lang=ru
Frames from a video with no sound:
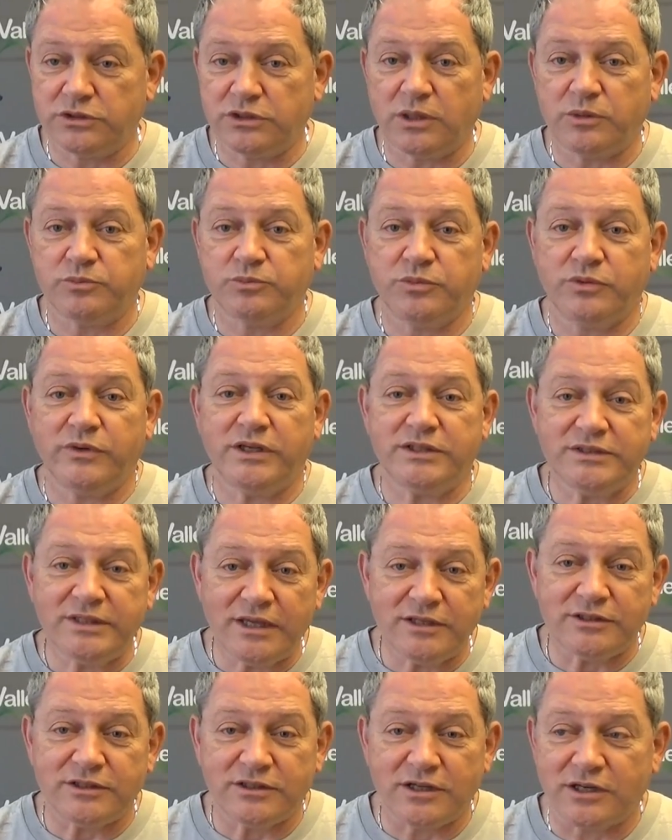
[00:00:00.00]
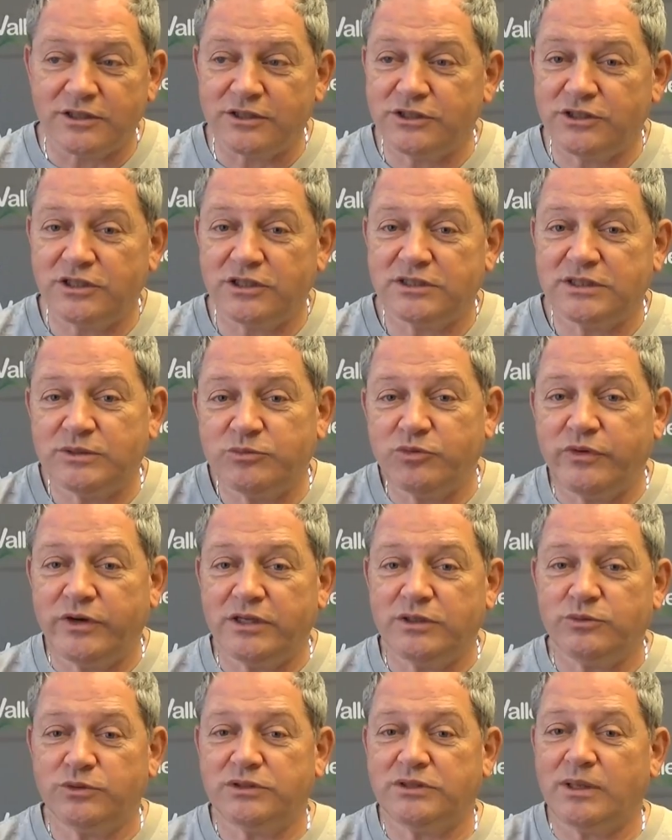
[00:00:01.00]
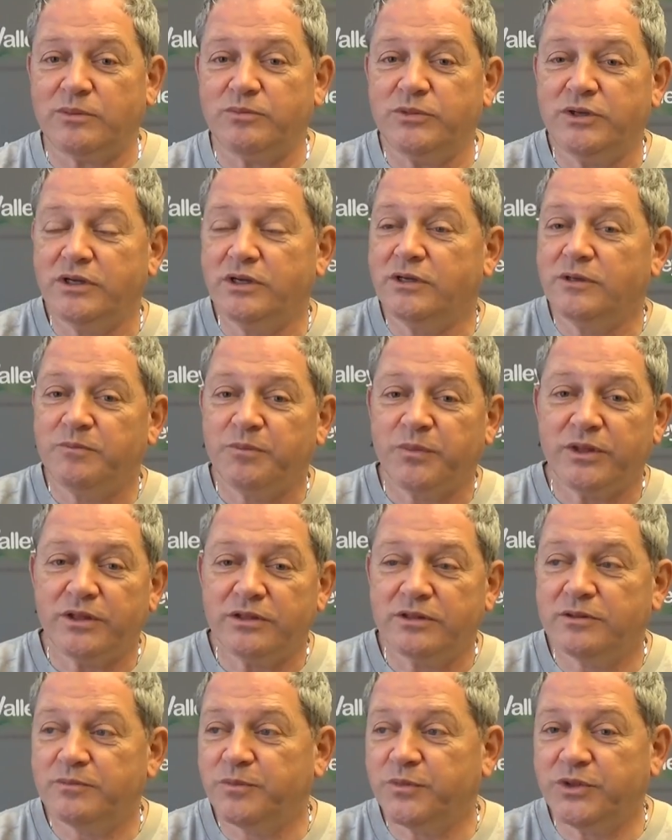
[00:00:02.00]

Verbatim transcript: да, бывает, знаете, как интересно, бывает вот там э,